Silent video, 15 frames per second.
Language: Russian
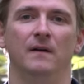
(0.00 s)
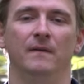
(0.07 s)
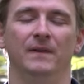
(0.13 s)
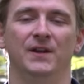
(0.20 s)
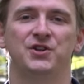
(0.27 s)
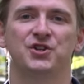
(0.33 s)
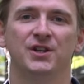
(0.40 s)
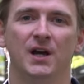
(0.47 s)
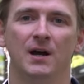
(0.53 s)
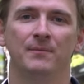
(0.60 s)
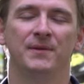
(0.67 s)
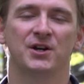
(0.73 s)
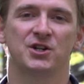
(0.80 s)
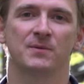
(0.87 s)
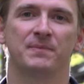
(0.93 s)
Начинаем
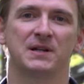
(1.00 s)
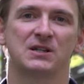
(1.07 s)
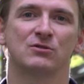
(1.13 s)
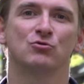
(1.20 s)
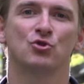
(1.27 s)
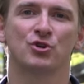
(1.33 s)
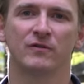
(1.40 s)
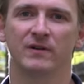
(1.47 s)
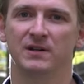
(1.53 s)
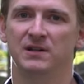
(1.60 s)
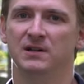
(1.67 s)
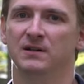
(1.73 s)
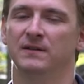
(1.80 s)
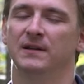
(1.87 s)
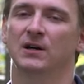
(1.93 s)
наше
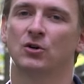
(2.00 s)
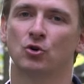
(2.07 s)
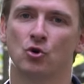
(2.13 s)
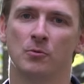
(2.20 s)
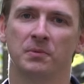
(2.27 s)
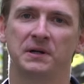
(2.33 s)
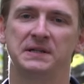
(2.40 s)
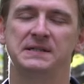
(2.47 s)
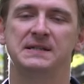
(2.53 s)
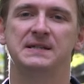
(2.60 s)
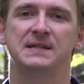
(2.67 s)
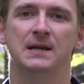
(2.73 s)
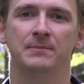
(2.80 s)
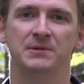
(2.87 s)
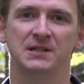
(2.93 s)
прослушивание на громкости
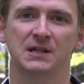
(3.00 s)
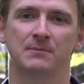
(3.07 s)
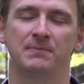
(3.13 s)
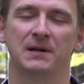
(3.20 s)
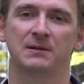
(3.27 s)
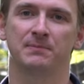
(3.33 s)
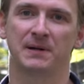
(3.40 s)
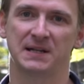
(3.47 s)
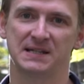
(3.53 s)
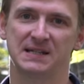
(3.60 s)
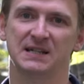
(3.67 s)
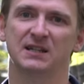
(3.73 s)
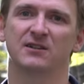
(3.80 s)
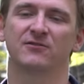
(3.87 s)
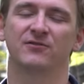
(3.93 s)

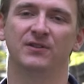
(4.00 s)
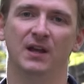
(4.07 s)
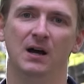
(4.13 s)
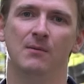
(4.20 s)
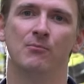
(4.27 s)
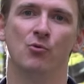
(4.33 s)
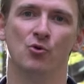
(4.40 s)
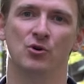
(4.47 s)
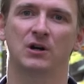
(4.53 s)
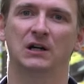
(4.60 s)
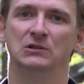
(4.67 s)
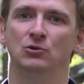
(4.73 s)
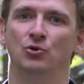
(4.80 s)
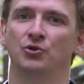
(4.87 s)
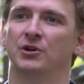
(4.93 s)
75% на обоих
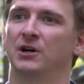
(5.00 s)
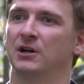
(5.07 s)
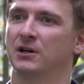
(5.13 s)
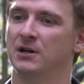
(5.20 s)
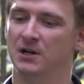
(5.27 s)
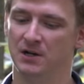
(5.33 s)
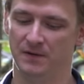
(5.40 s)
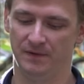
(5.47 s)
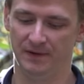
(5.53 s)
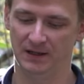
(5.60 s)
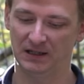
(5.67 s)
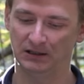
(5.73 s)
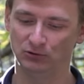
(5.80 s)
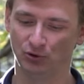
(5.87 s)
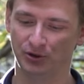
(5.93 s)
колонках. На
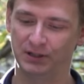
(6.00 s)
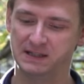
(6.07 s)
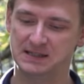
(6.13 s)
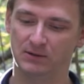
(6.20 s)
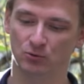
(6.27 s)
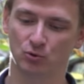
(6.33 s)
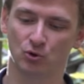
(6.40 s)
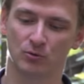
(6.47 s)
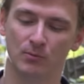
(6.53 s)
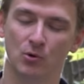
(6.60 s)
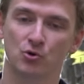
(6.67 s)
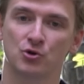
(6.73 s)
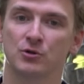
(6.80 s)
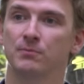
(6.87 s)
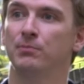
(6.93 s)
колонке Soundcore
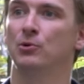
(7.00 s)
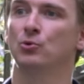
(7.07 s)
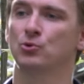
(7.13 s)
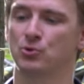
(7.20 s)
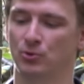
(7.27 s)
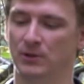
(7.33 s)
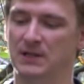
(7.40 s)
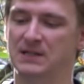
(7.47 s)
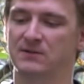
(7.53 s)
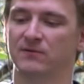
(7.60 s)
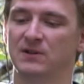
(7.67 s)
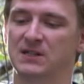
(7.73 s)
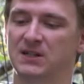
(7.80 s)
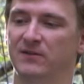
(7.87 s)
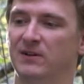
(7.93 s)
Motion Plus у нас
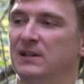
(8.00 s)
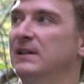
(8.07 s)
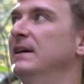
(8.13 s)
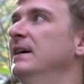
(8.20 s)
выставлен